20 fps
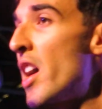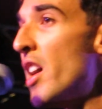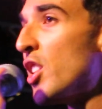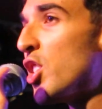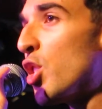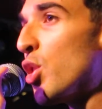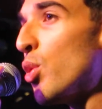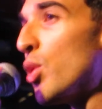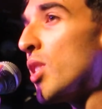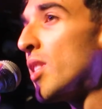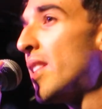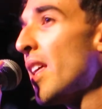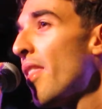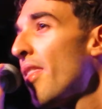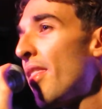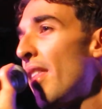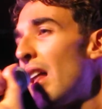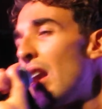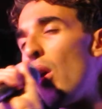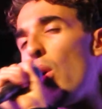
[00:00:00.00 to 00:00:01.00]
Es usted
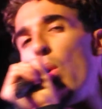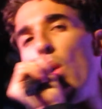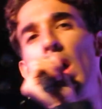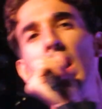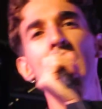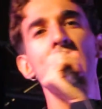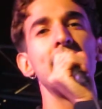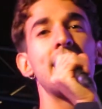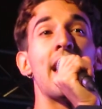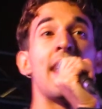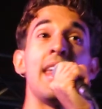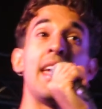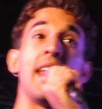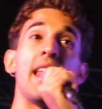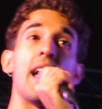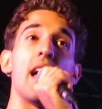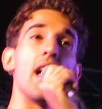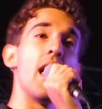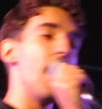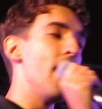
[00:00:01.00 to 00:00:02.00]
algo
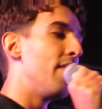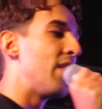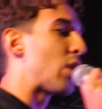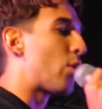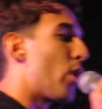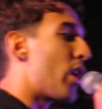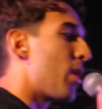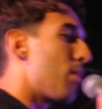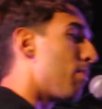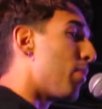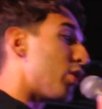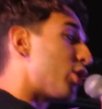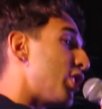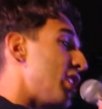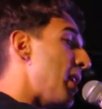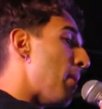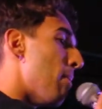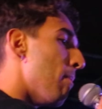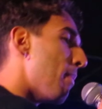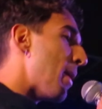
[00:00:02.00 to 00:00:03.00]
altanera, de cuerpo
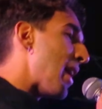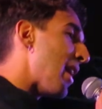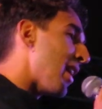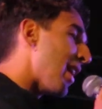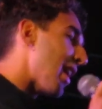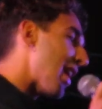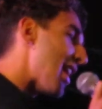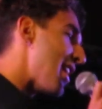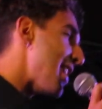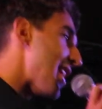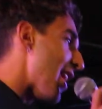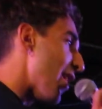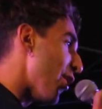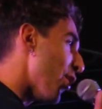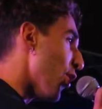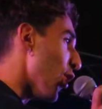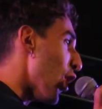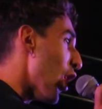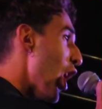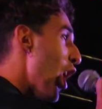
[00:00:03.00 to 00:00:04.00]
siempre
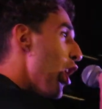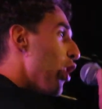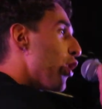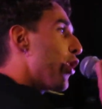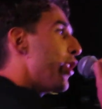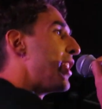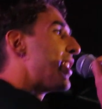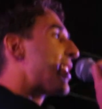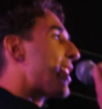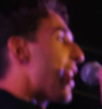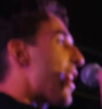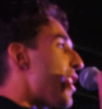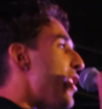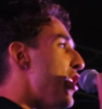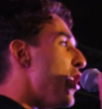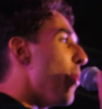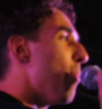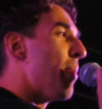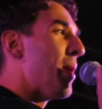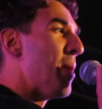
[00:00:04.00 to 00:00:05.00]
engallado, con escarnio